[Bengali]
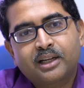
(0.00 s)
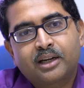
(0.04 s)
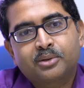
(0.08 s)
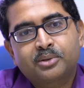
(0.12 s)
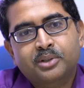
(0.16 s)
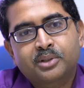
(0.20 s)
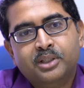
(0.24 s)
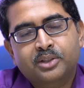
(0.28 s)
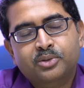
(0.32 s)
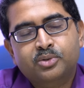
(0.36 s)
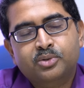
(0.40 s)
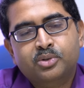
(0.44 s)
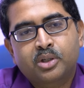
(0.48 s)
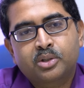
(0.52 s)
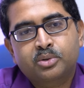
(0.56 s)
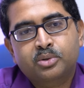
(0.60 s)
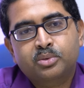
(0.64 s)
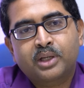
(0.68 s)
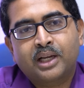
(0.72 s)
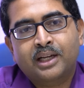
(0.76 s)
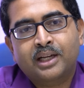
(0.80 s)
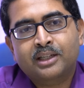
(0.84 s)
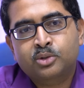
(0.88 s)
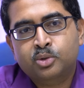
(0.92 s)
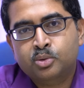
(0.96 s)
কারোর ক্ষেত্রে হয়তো
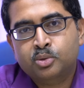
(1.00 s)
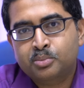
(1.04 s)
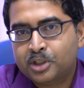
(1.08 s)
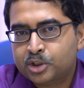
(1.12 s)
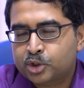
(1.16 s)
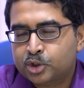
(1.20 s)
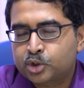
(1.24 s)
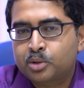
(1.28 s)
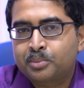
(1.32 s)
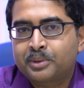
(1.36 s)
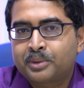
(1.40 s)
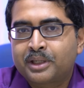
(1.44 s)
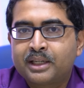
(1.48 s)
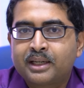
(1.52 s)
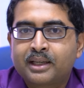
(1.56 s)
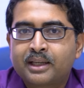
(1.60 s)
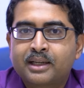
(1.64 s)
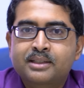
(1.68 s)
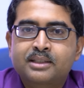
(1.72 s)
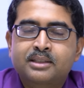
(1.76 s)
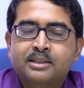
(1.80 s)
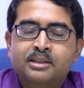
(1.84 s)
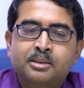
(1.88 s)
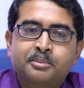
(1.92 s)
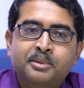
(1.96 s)
এক দু মাস সময়
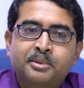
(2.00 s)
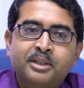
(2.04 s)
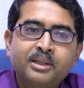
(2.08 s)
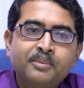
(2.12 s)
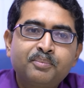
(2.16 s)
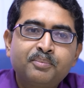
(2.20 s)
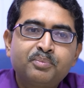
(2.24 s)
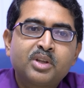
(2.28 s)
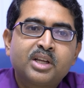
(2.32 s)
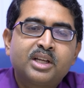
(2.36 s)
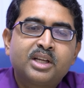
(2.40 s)
লেগে যেতে পারে